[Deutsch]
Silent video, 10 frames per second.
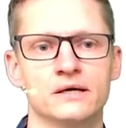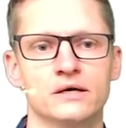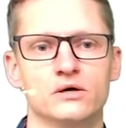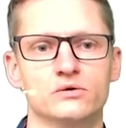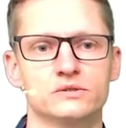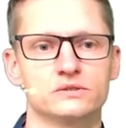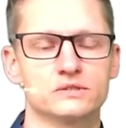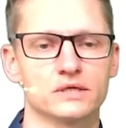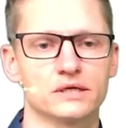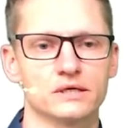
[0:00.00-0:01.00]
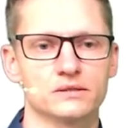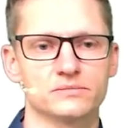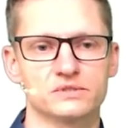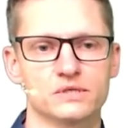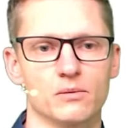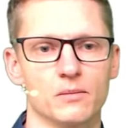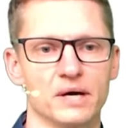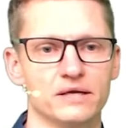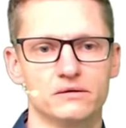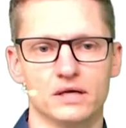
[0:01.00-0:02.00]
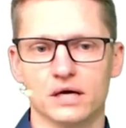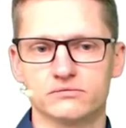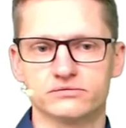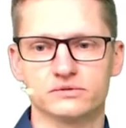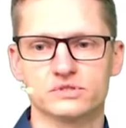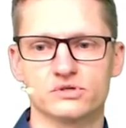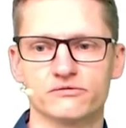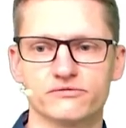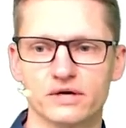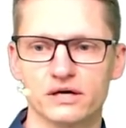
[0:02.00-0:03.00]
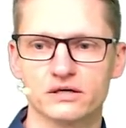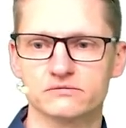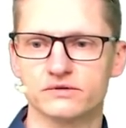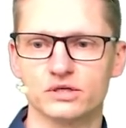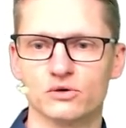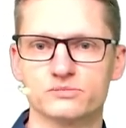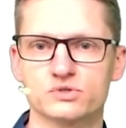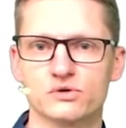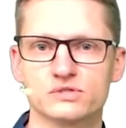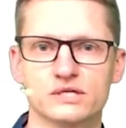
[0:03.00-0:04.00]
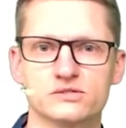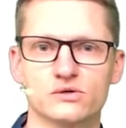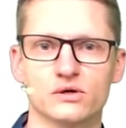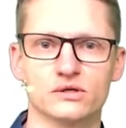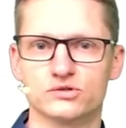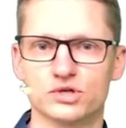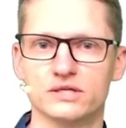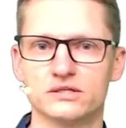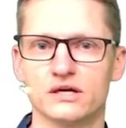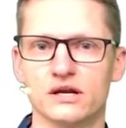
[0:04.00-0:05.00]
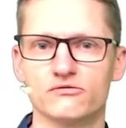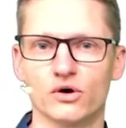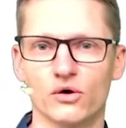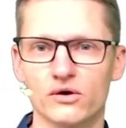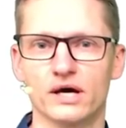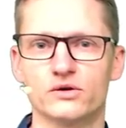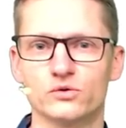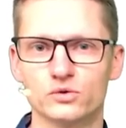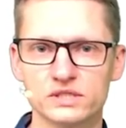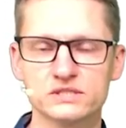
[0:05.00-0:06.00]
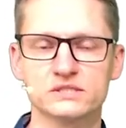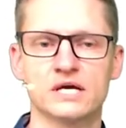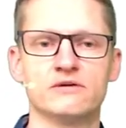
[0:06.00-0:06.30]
Und äh, jetzt kann man meinen, ja, Software, wenn die Open Source sein soll, dann stelle ich die halt einfach online und gut ist.